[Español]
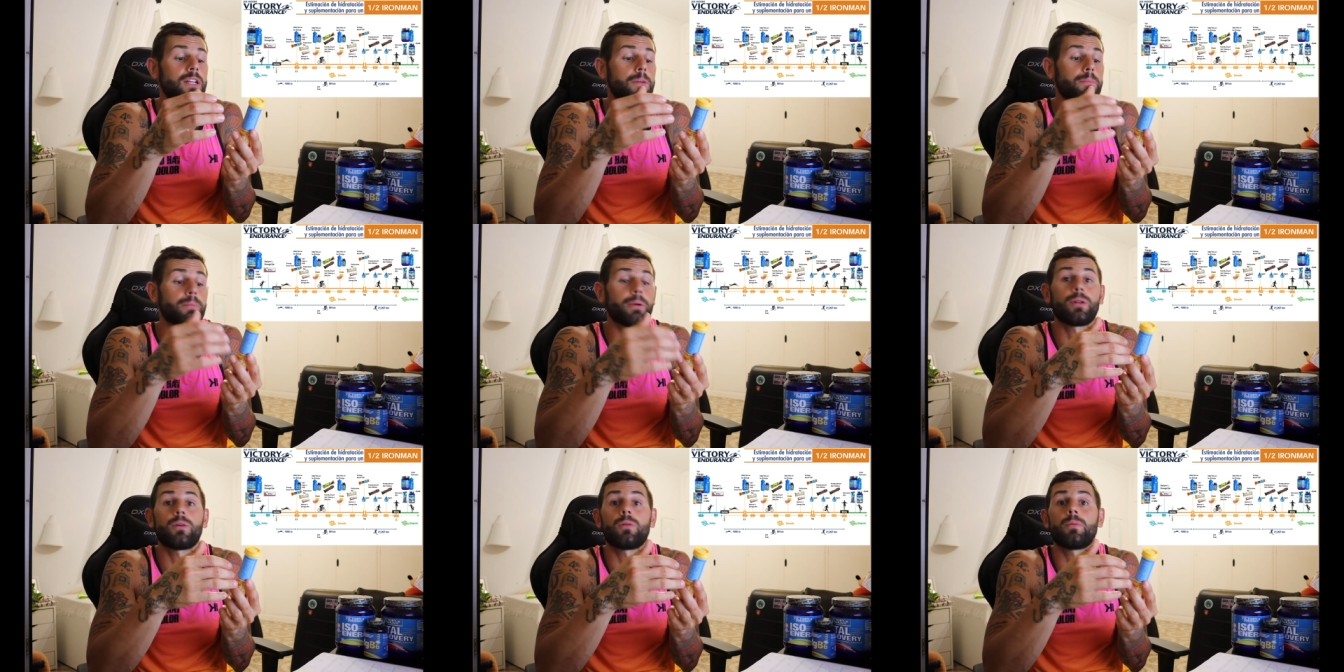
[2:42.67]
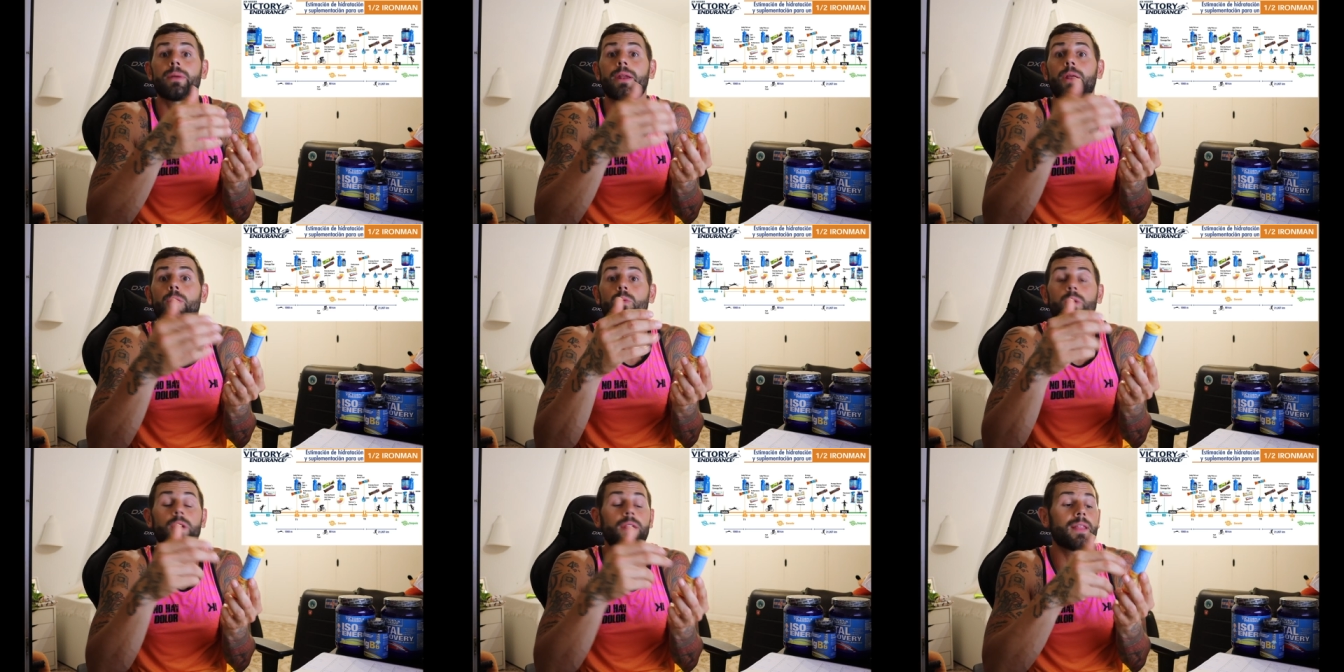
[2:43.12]
pero me
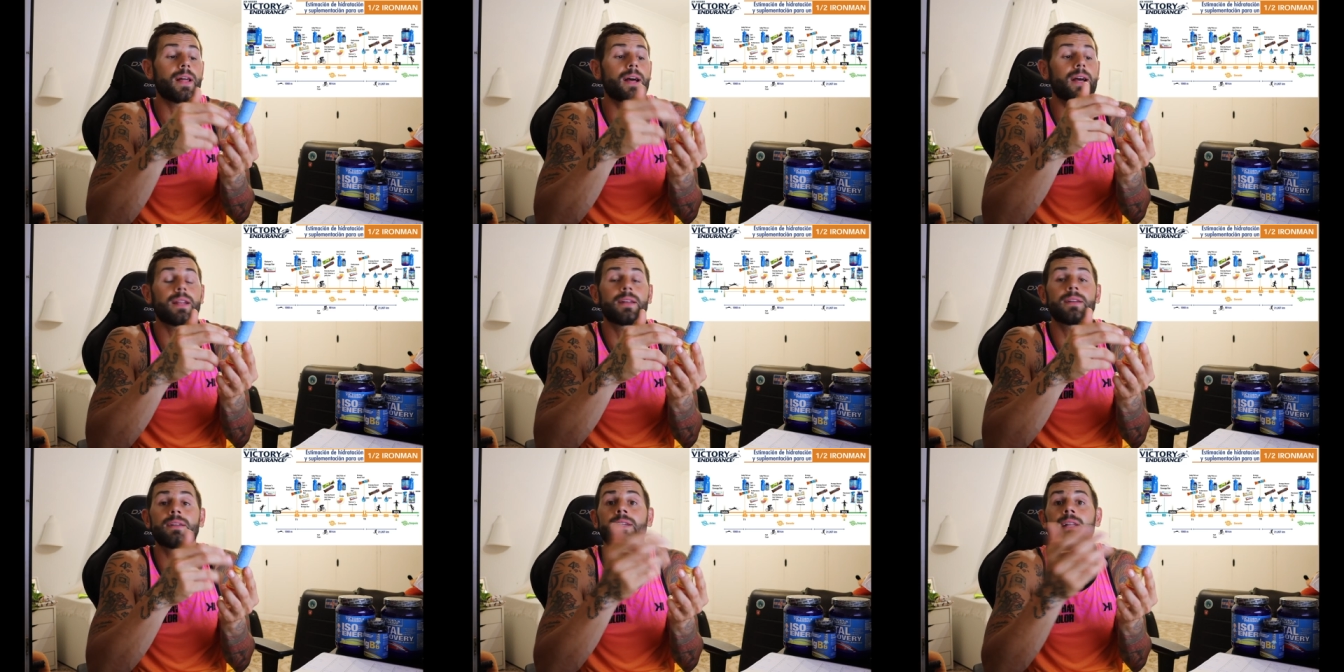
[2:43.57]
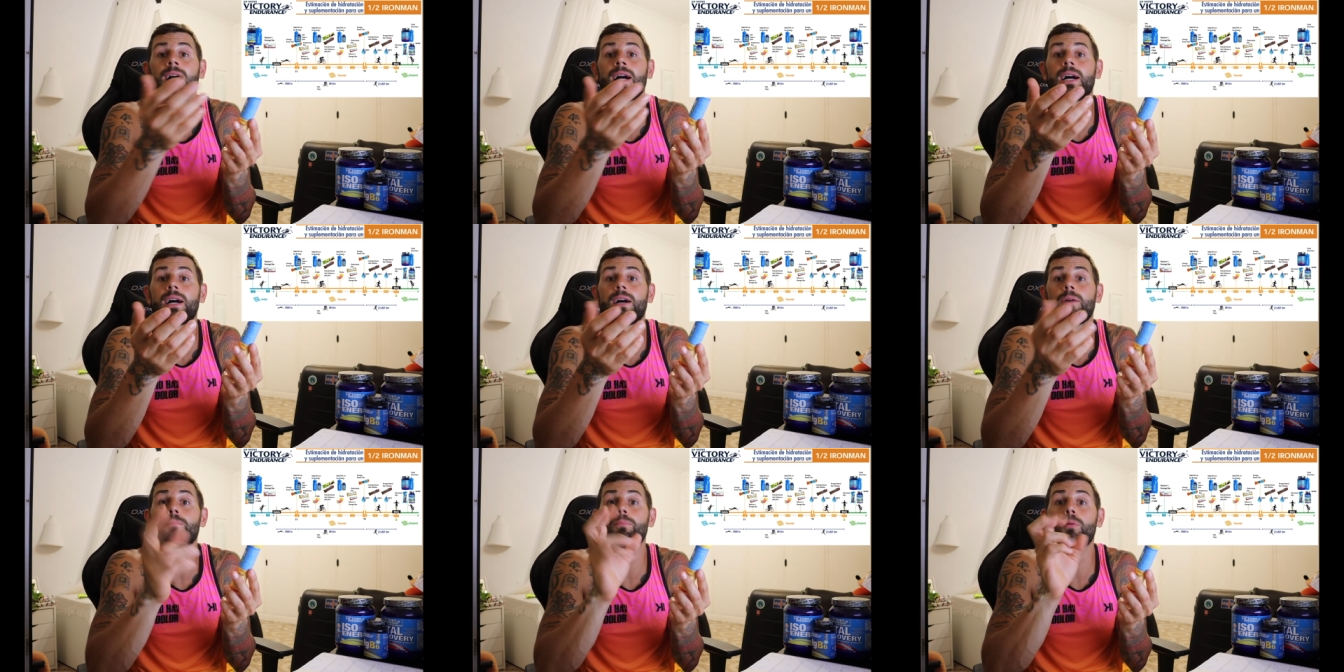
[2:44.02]
recuerdan
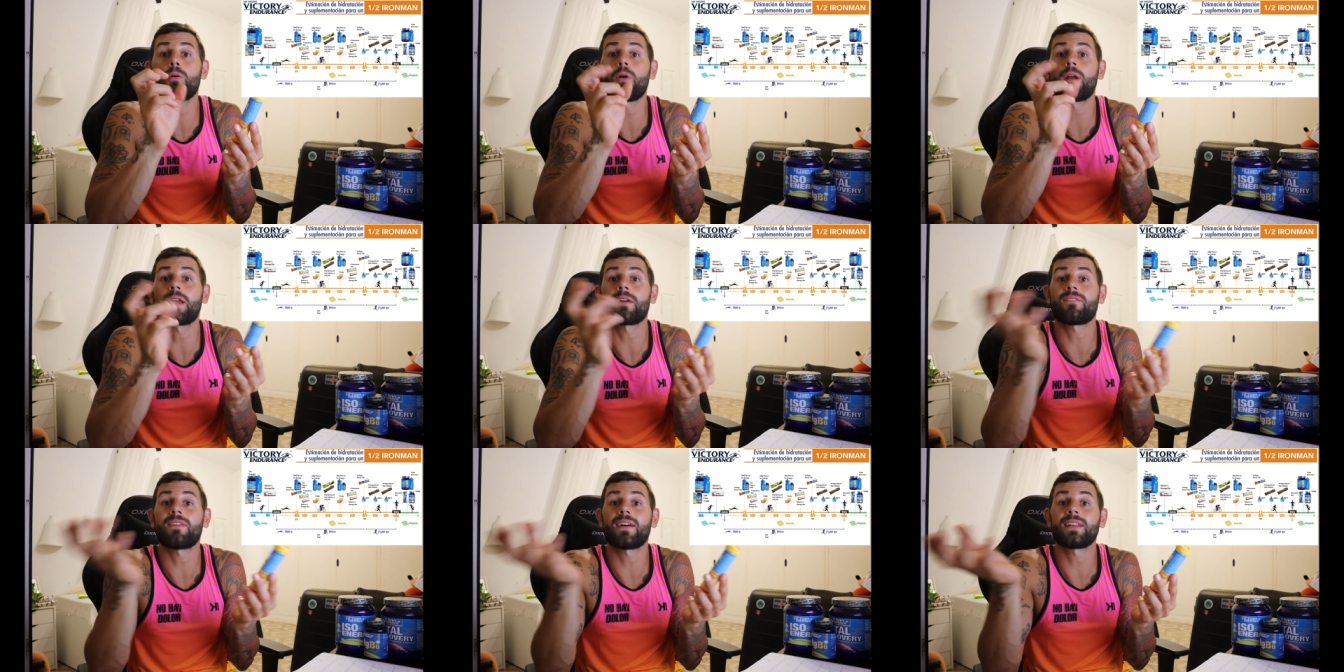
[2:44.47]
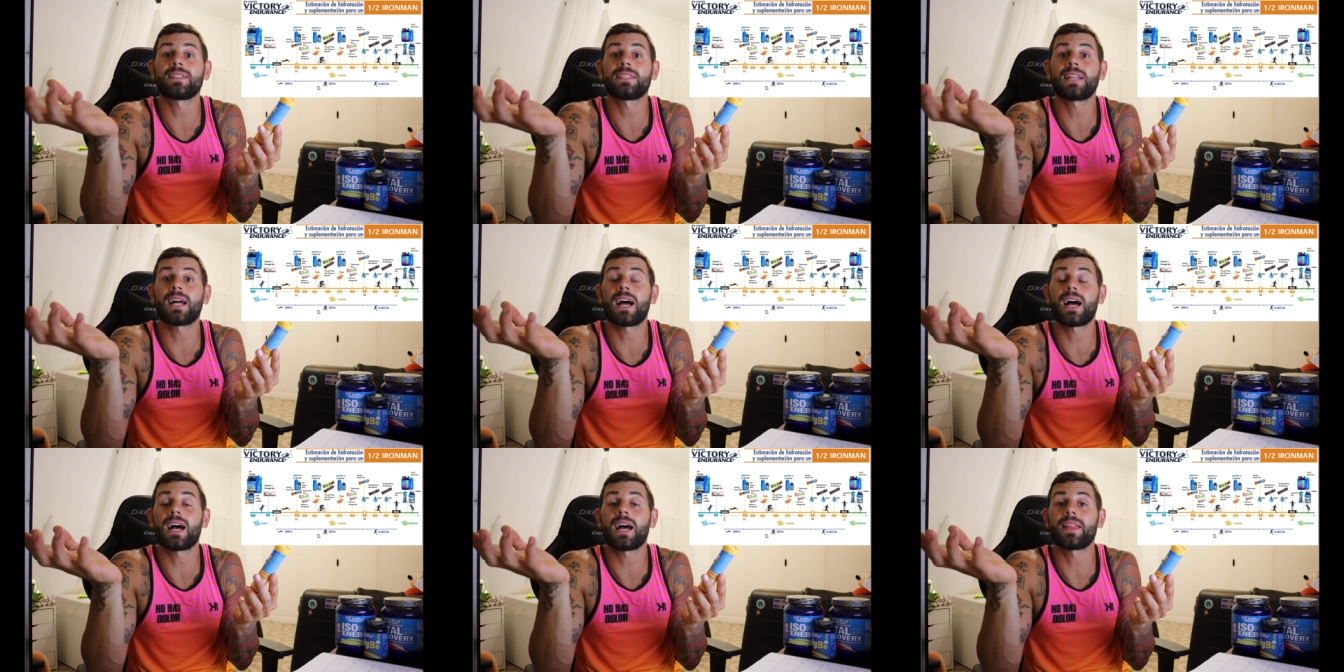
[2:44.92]
un poco a la
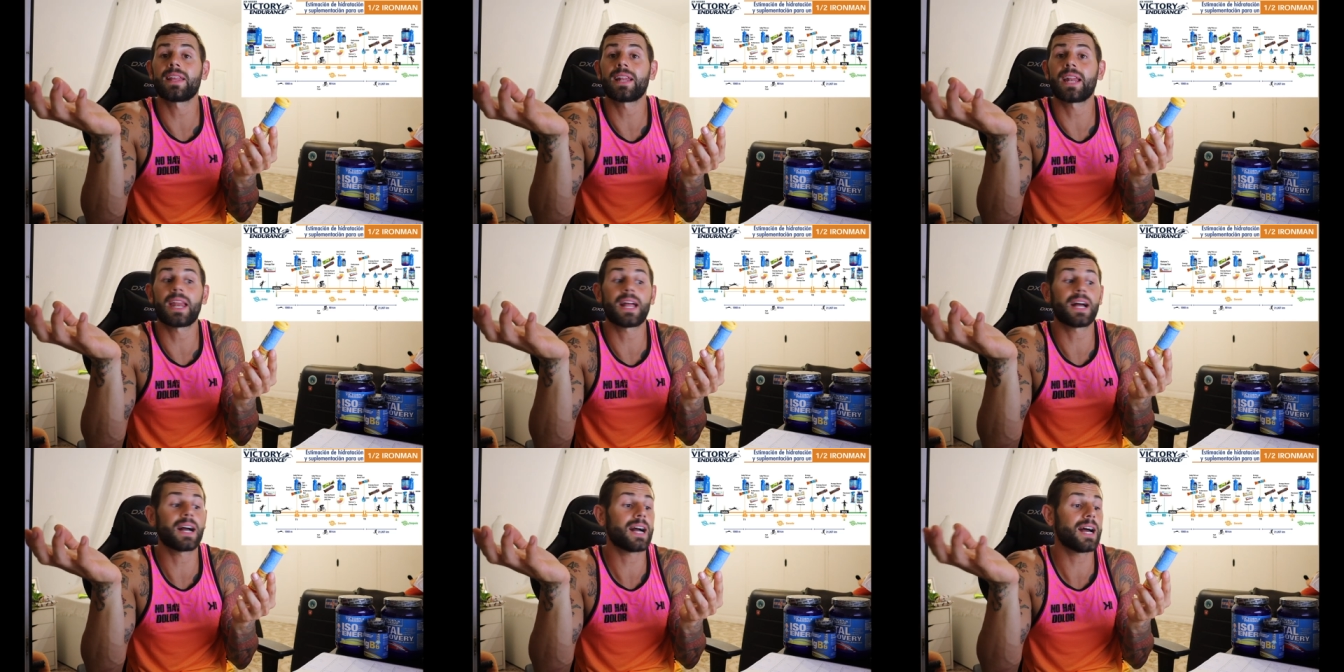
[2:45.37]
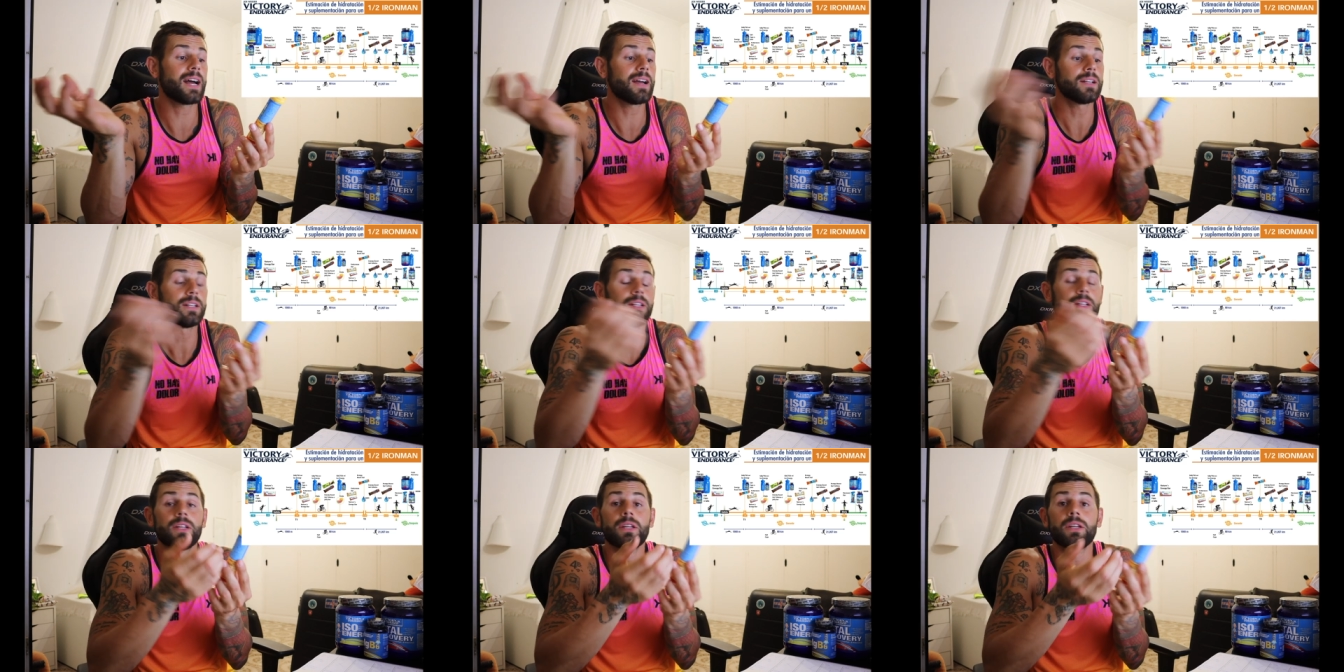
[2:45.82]
Fanta de naranja